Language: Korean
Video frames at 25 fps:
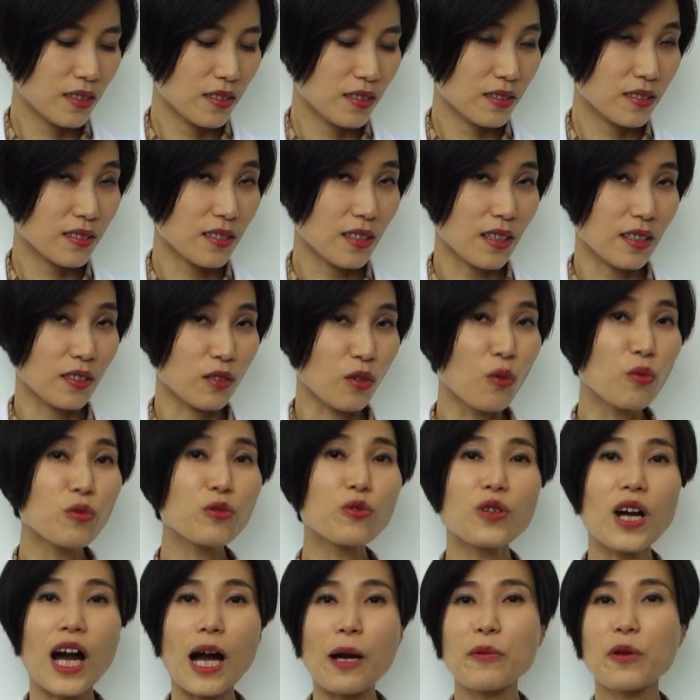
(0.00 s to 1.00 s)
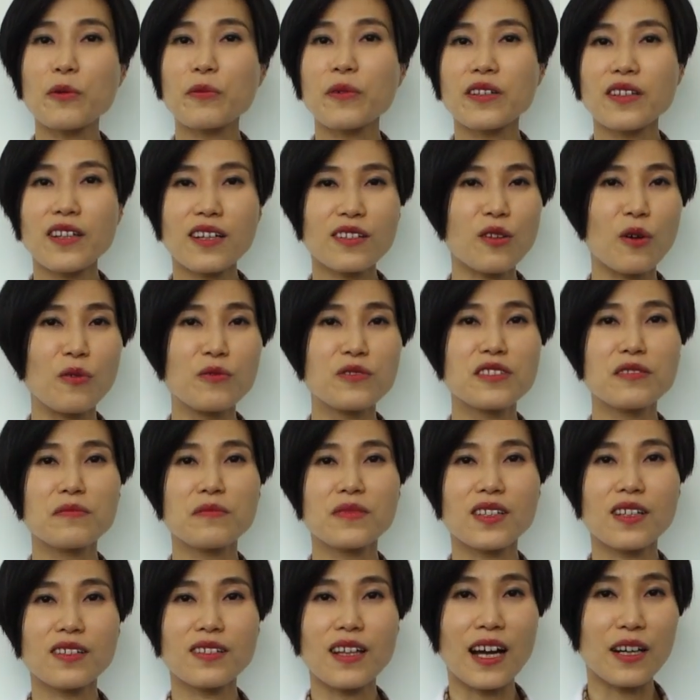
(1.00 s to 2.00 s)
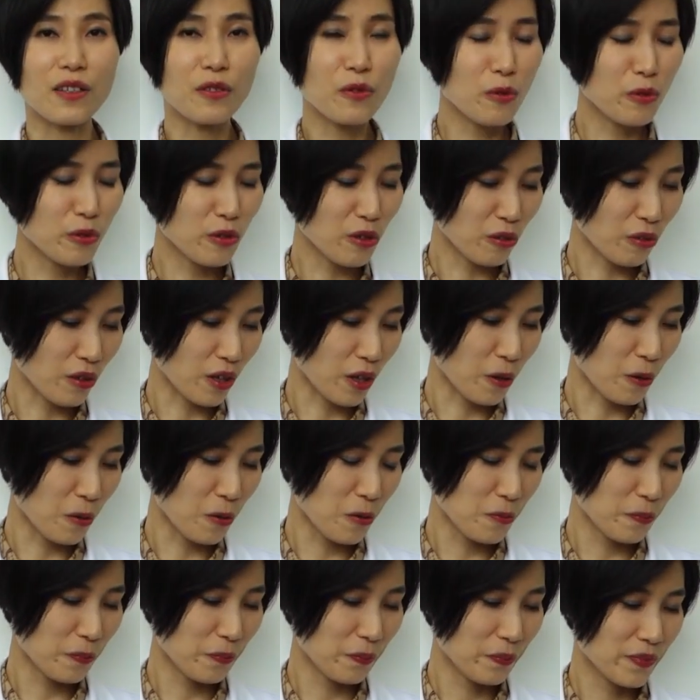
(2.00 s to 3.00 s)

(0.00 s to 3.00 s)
자, 너무도 가볍게 딱 던집니다. 당뇨 오셨네요.